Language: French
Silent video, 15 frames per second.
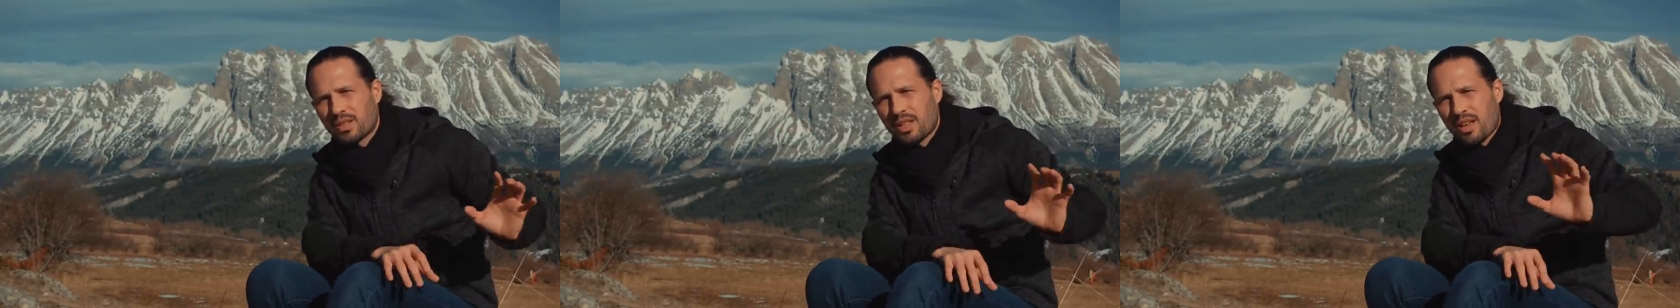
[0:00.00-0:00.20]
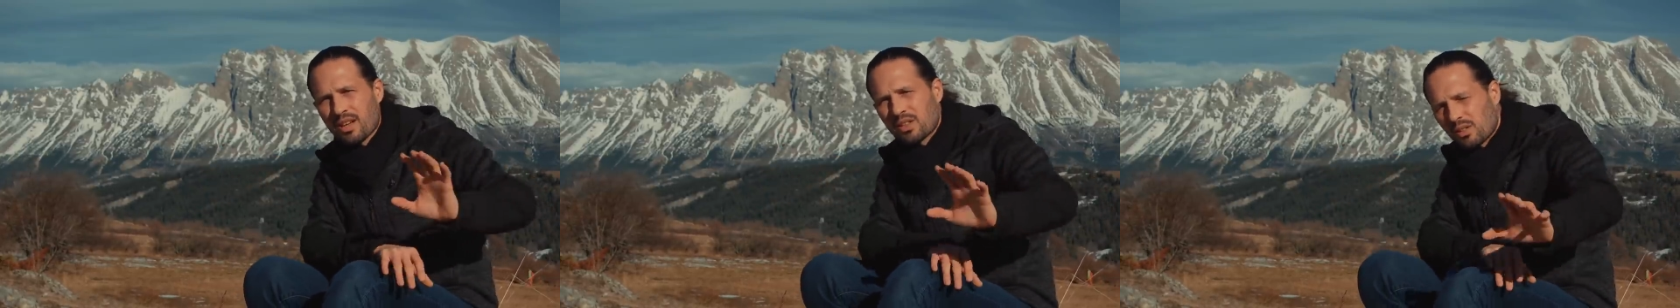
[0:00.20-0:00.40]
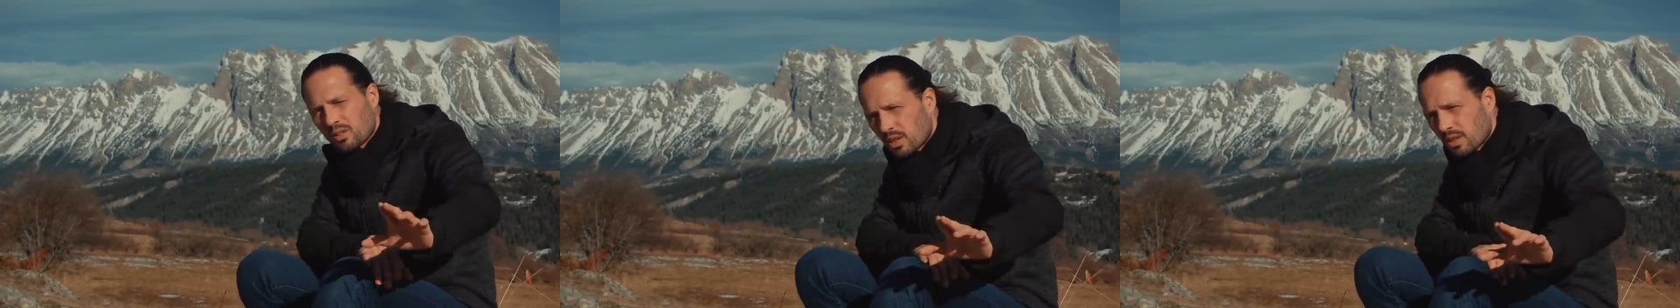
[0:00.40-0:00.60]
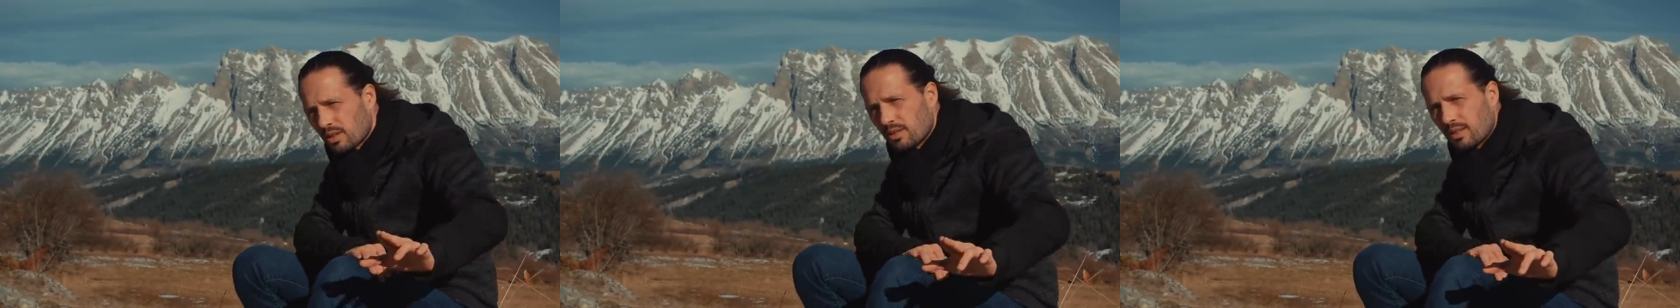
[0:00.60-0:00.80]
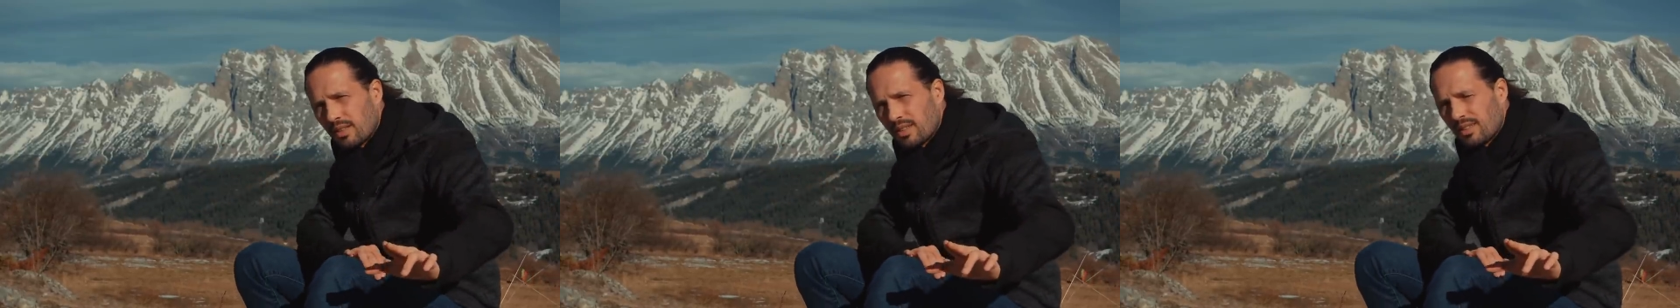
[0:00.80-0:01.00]
tu es un
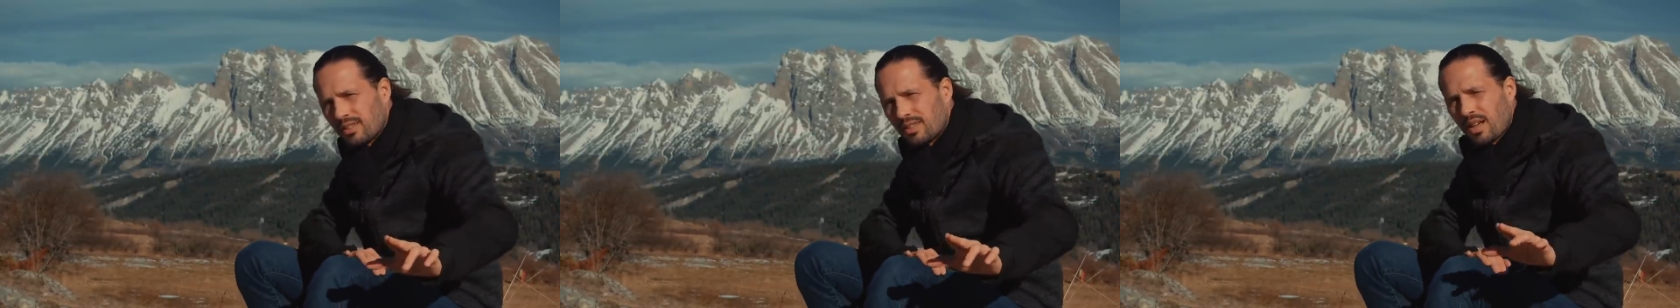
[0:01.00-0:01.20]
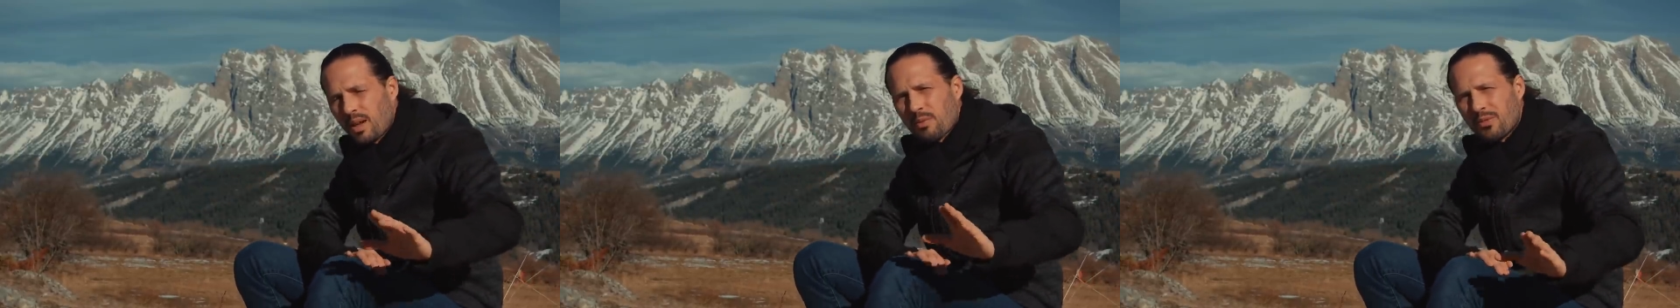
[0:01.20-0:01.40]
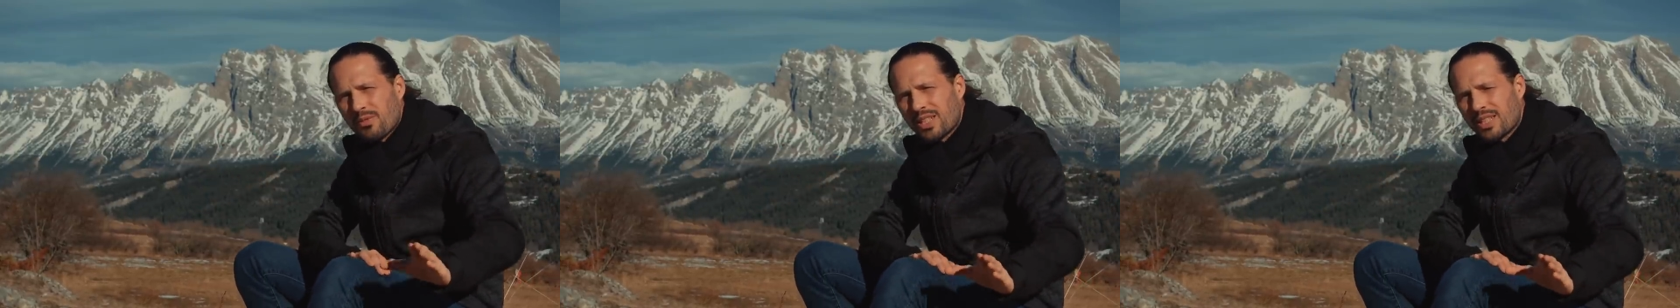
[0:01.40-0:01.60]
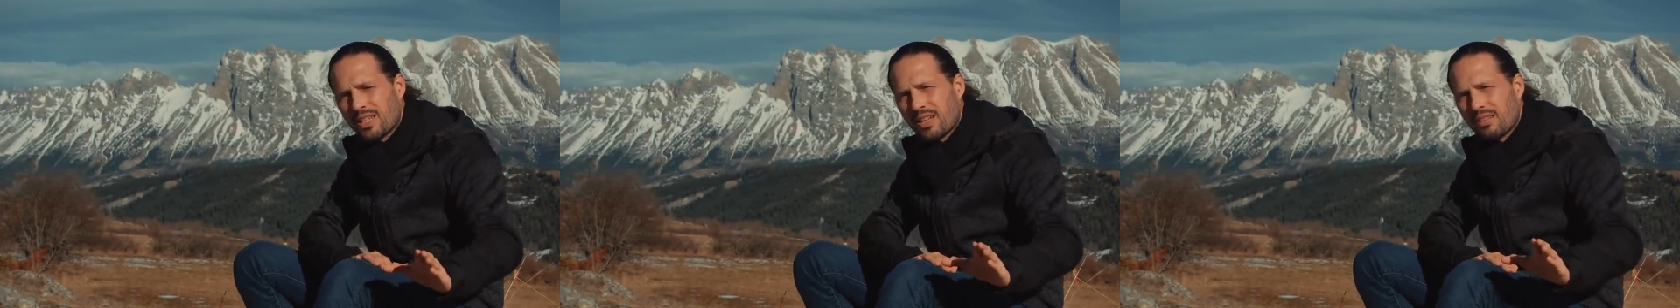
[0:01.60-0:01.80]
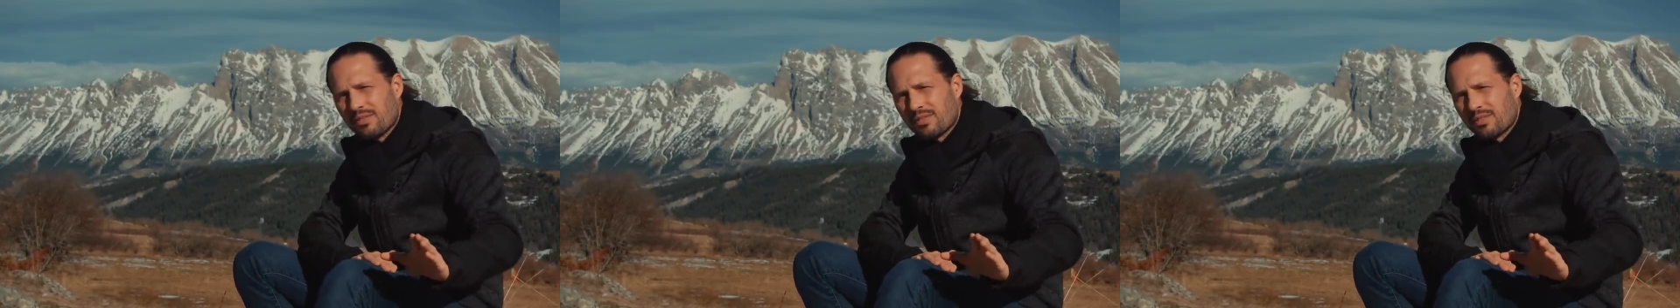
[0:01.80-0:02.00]
cancre, tu es un mauvais
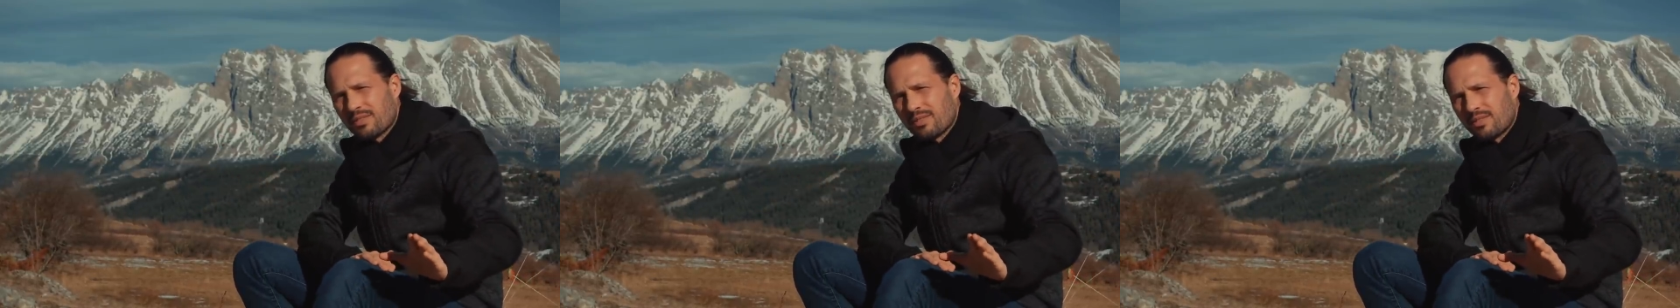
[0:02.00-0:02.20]
élève.